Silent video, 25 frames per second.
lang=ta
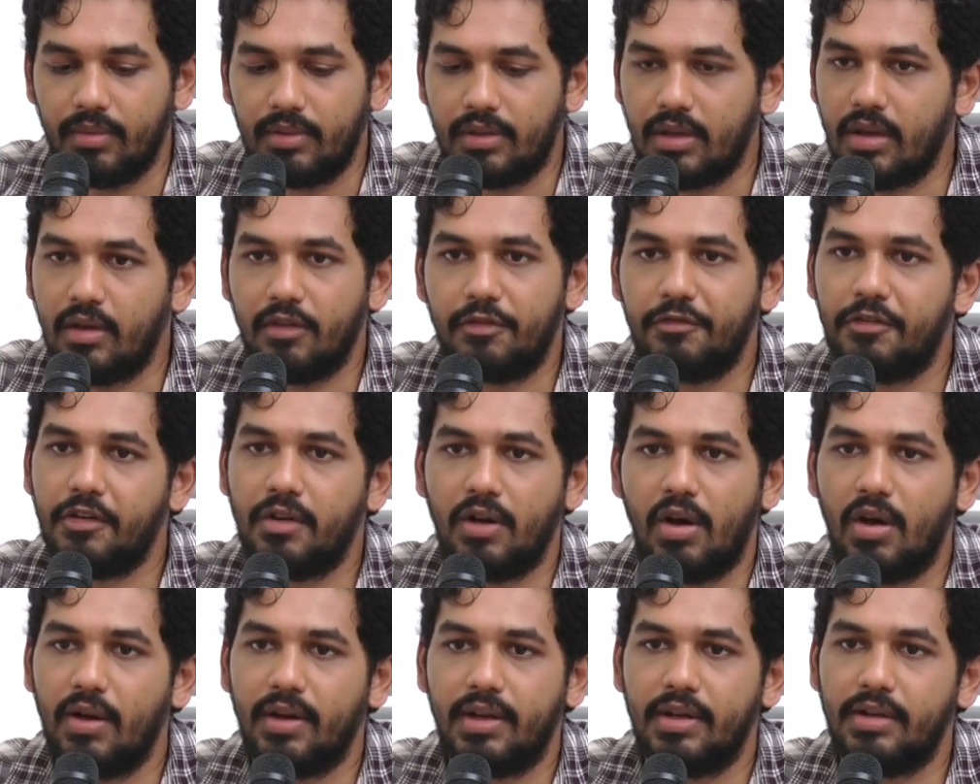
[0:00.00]

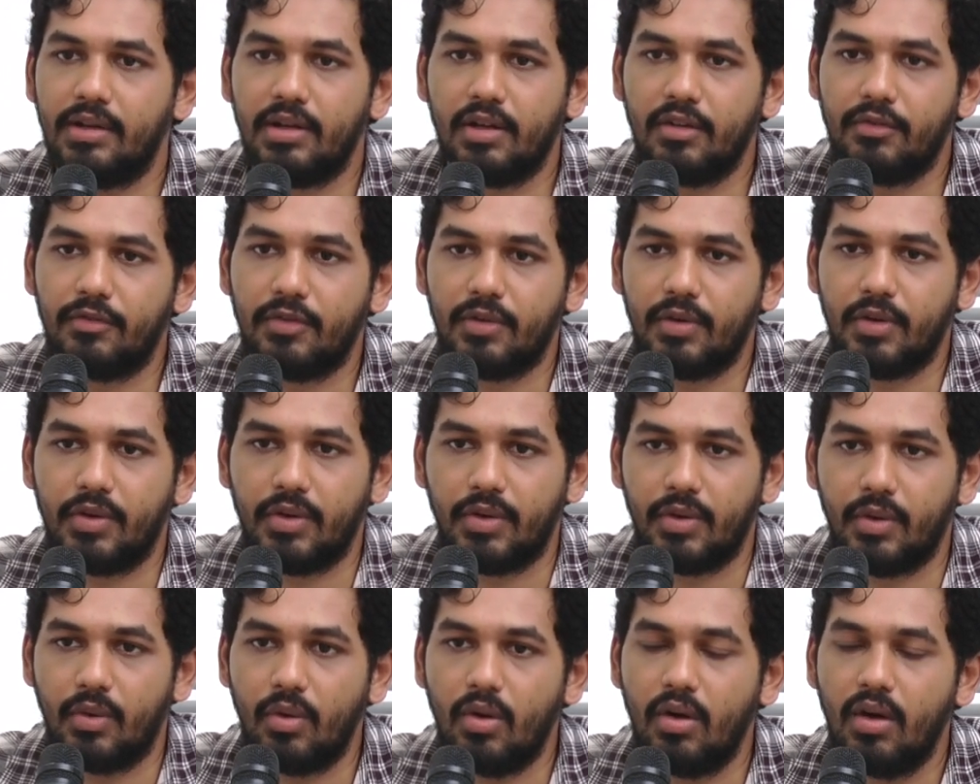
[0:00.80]
டர்ஃப்னு ஹாக்கி டர்ஃப்னு
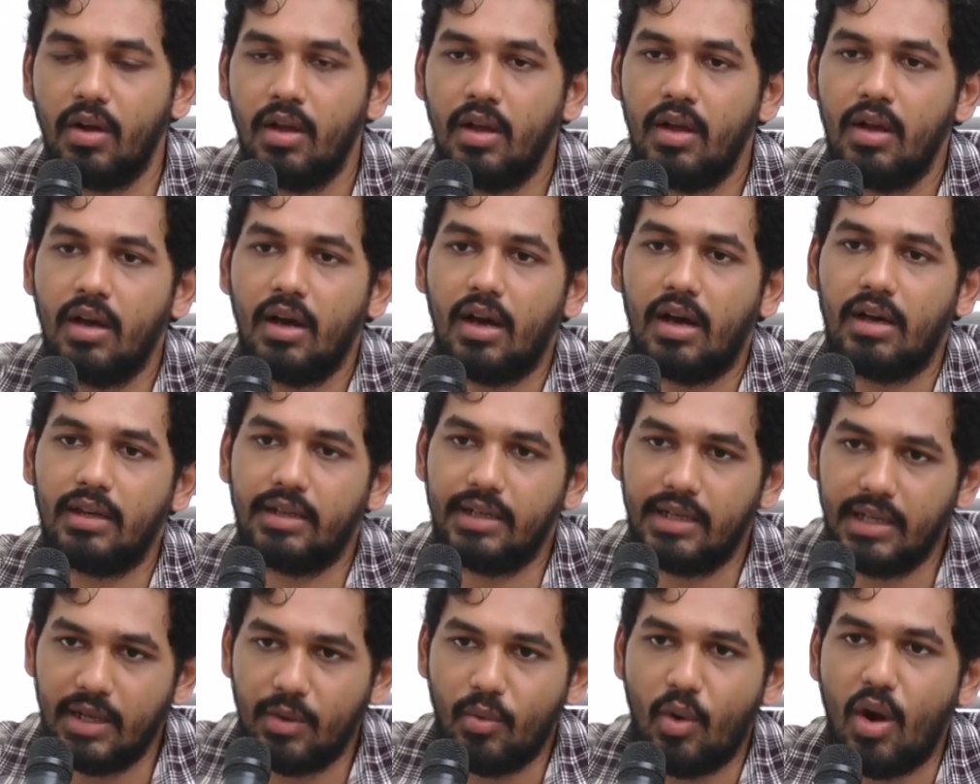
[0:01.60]
ஒன்று இருக்கும்
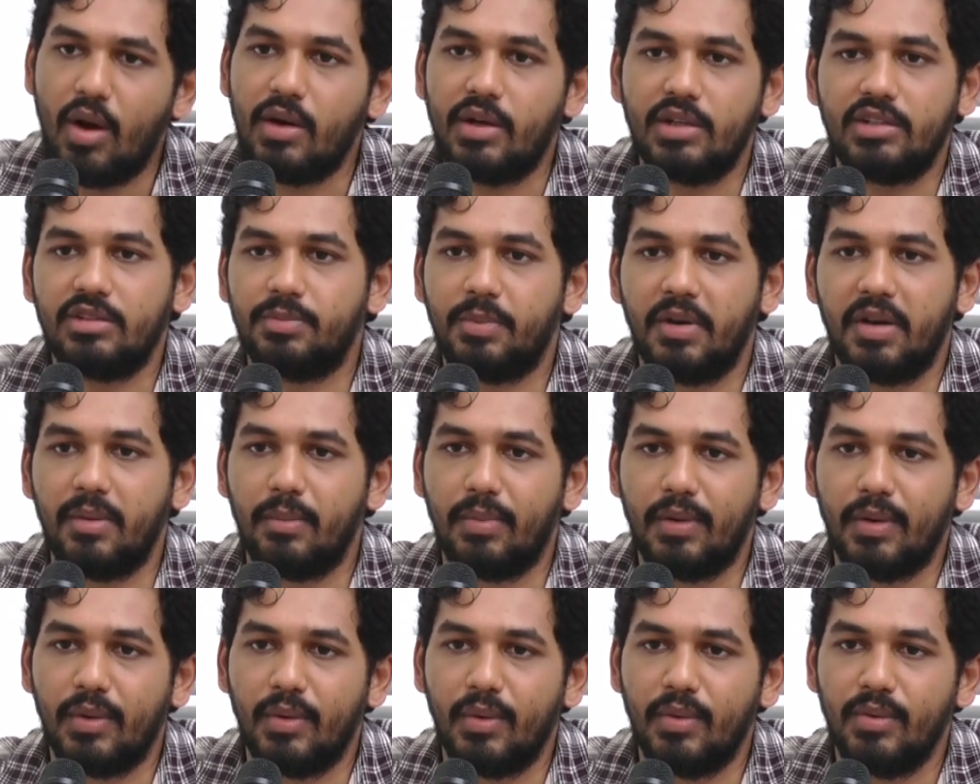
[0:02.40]
அதில் நீங்கள் வாட்டர் ஸ்ப்ரே
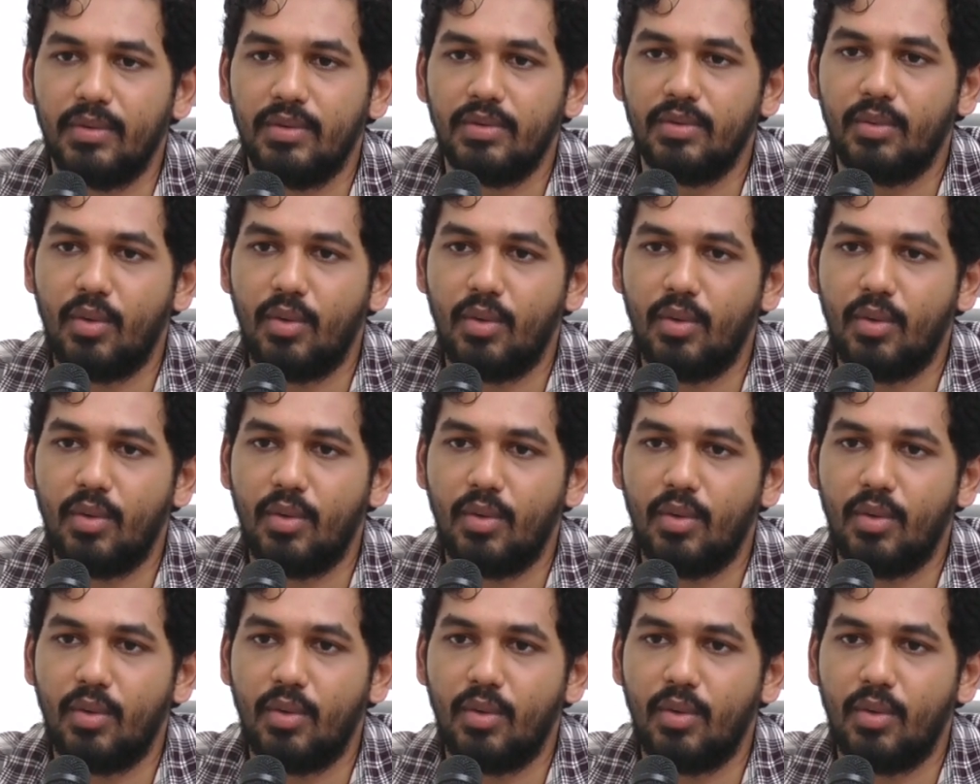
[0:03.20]
பண்ணணும்